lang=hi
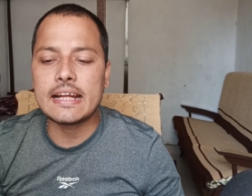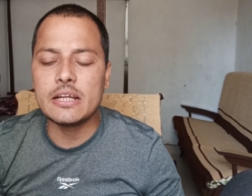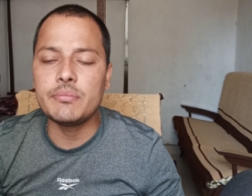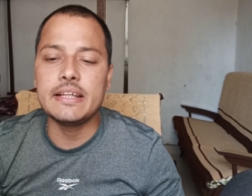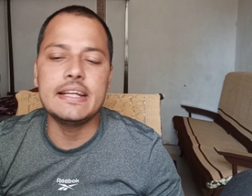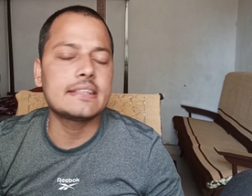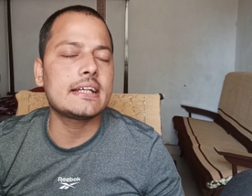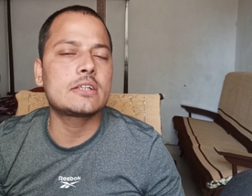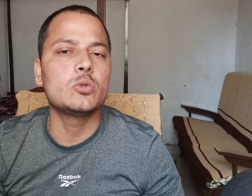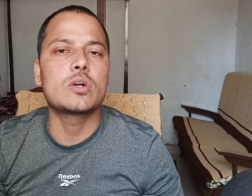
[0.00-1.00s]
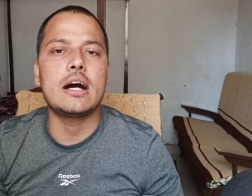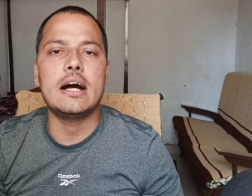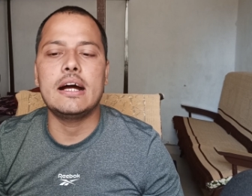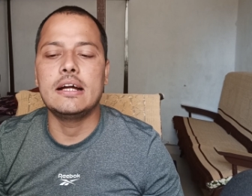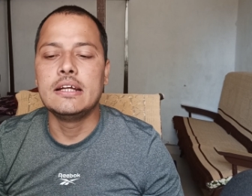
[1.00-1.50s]
आखिर मैंने ऐसा क्यों कहा
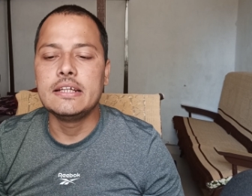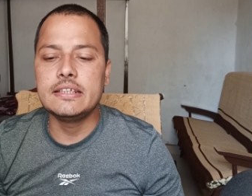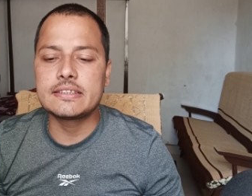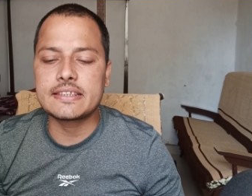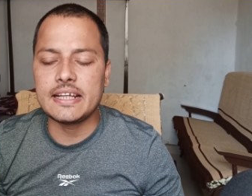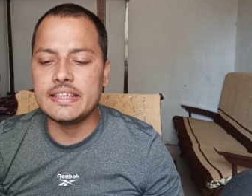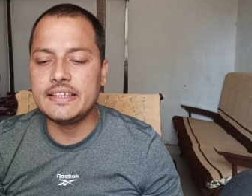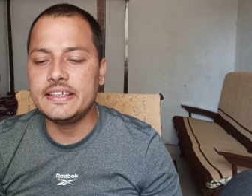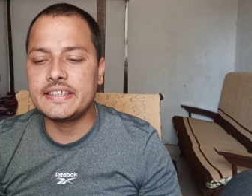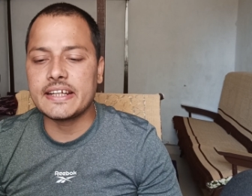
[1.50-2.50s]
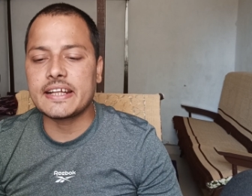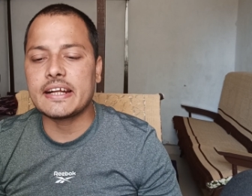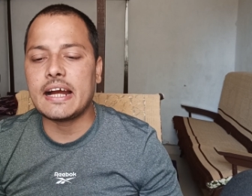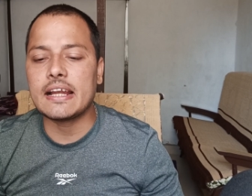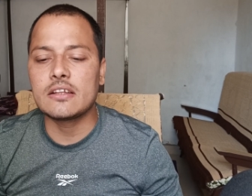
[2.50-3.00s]
इसके नीचे के
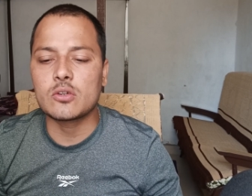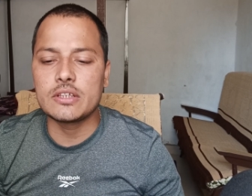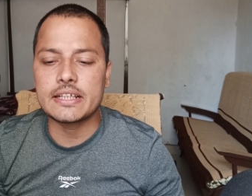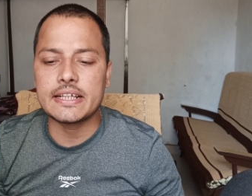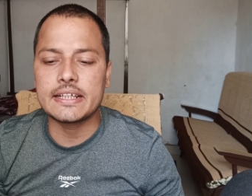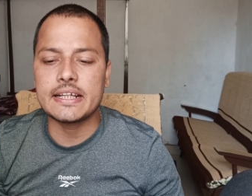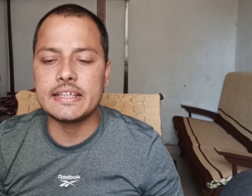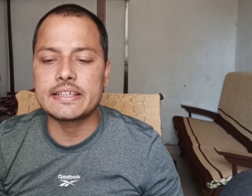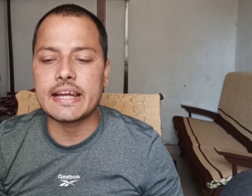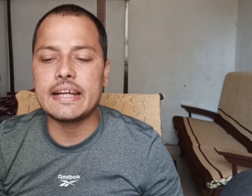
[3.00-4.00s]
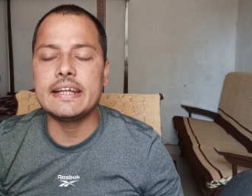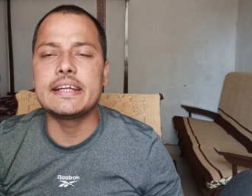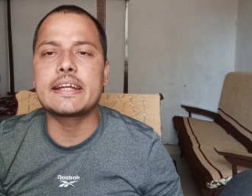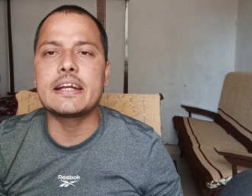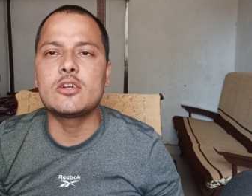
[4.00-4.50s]
कारण को देखेंगे कि
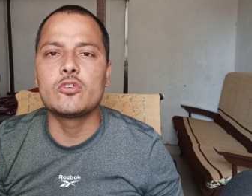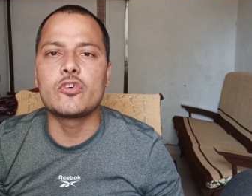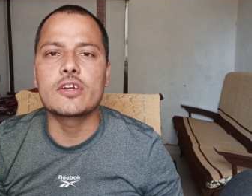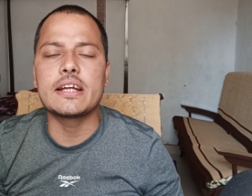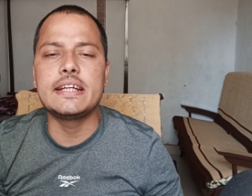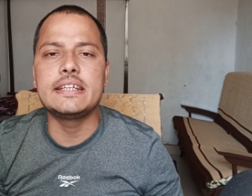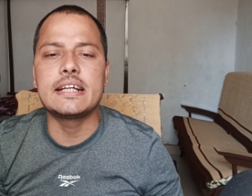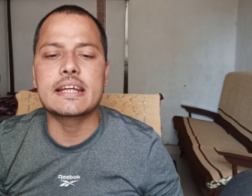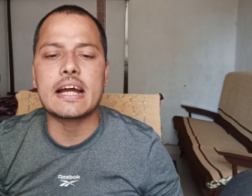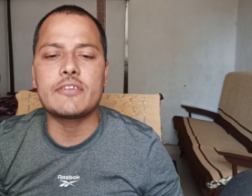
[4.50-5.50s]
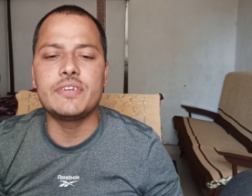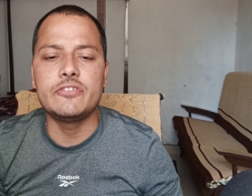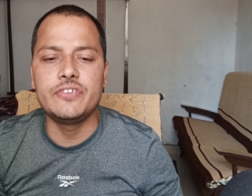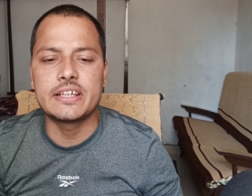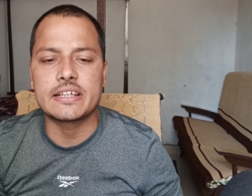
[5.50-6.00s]
ट्राइडेंट के क्यू के रिजल्ट काफी
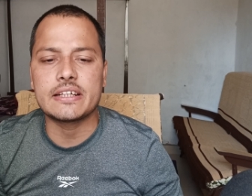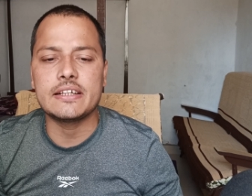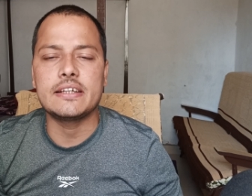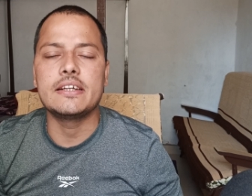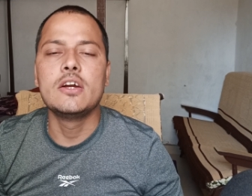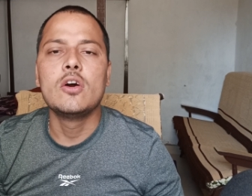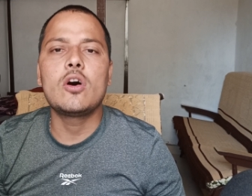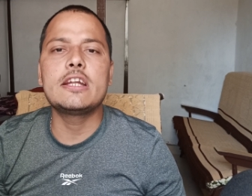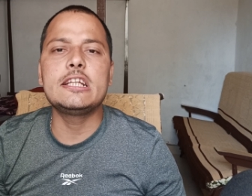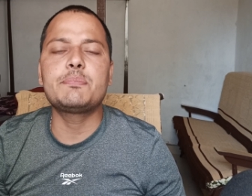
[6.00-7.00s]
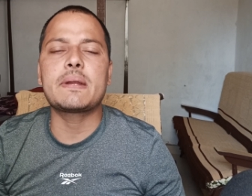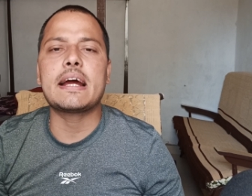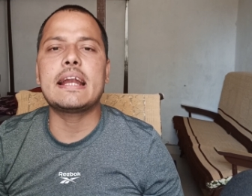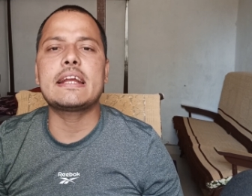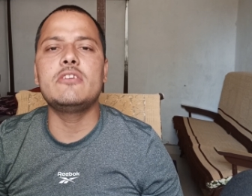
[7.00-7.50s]
वीक रहे और इस
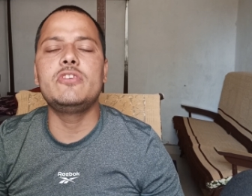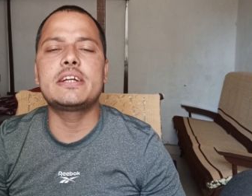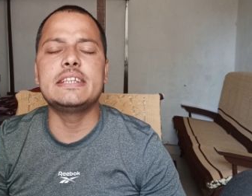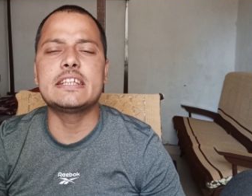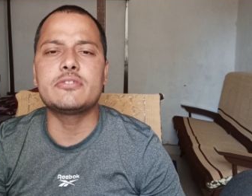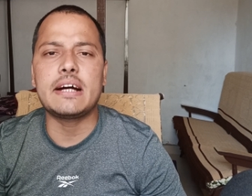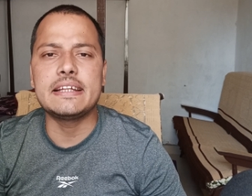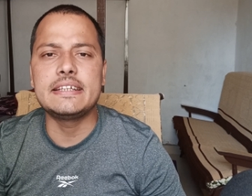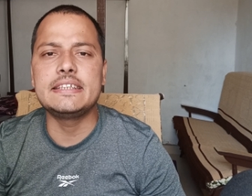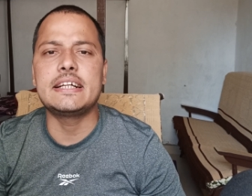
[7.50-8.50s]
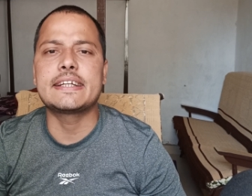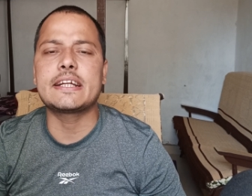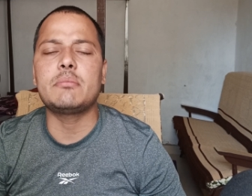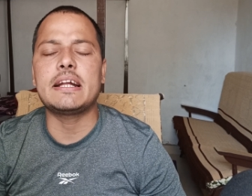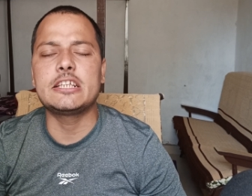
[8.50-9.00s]
प्रकार के वीकनेस वाले रिजल्ट के
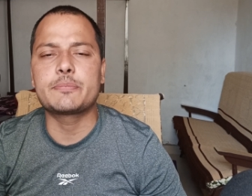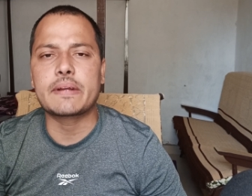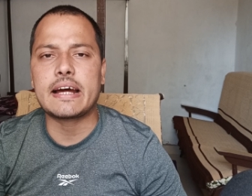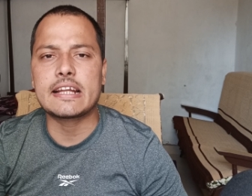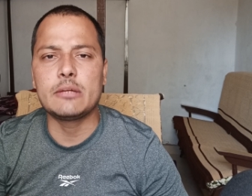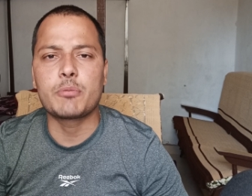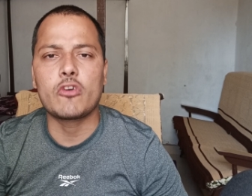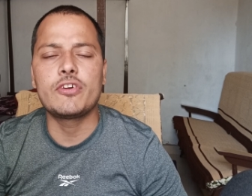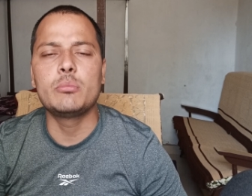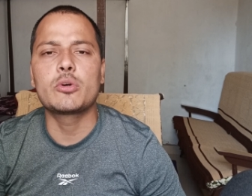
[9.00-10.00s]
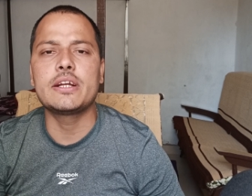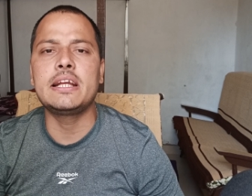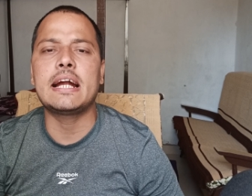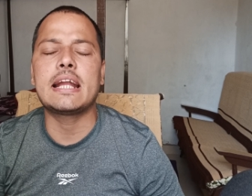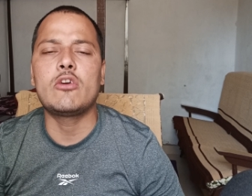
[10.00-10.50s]
बाद इस प्रकार की प्रॉफिट बुकिंग
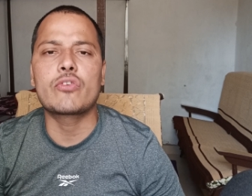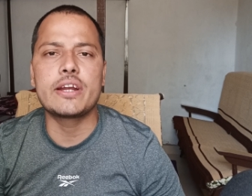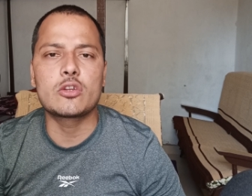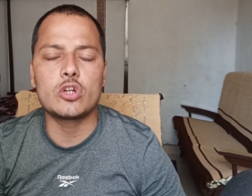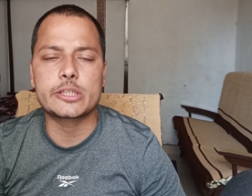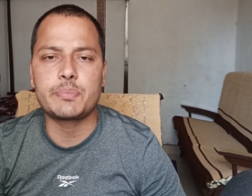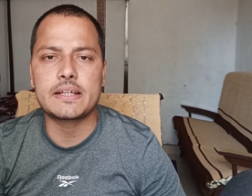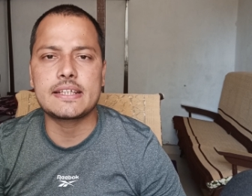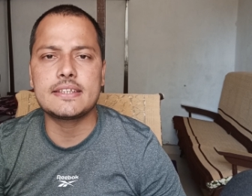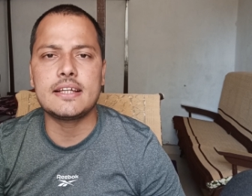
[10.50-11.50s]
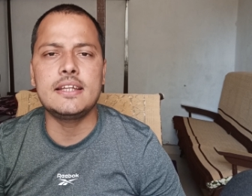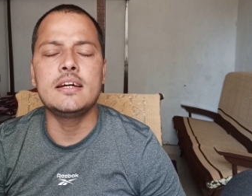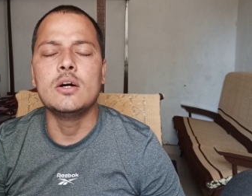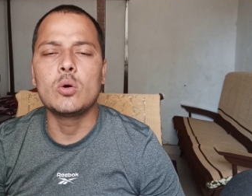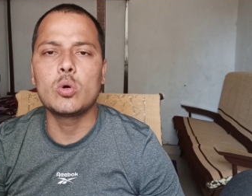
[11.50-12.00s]
या डाउन ट्रेंड तो एक्सपेक्टेशन
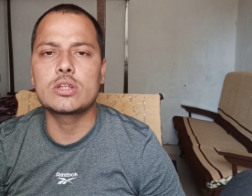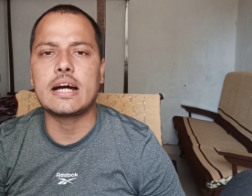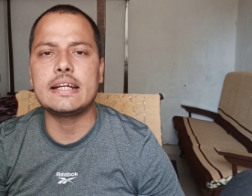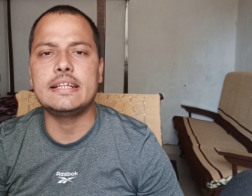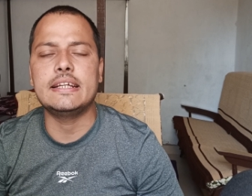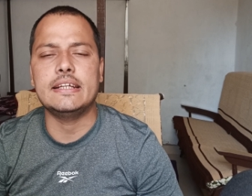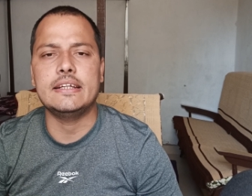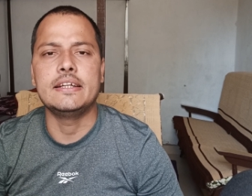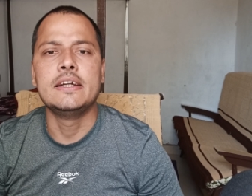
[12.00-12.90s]
होता ही है